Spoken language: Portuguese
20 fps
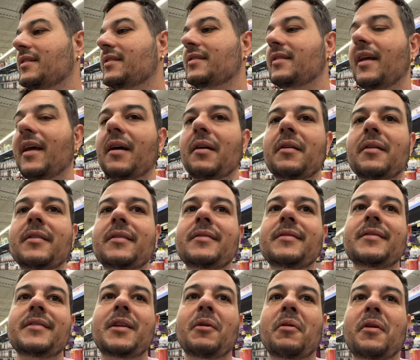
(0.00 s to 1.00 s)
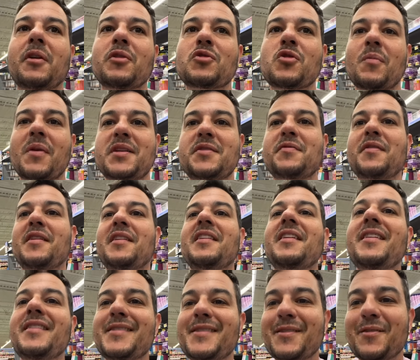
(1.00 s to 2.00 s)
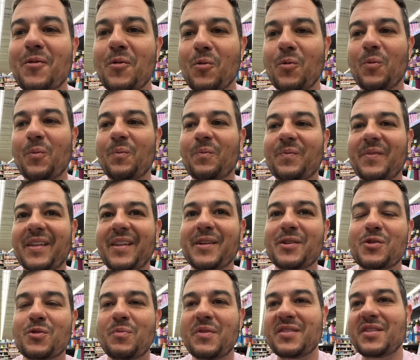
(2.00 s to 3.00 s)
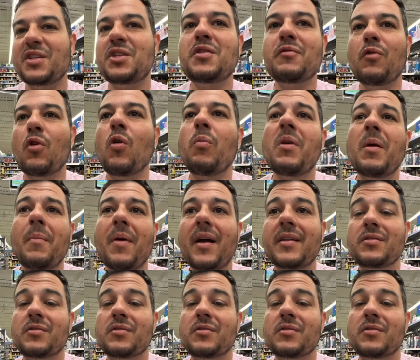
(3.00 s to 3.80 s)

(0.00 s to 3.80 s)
né? Então aqui eu sou mais feliz, então isso me incentivou a comer mais.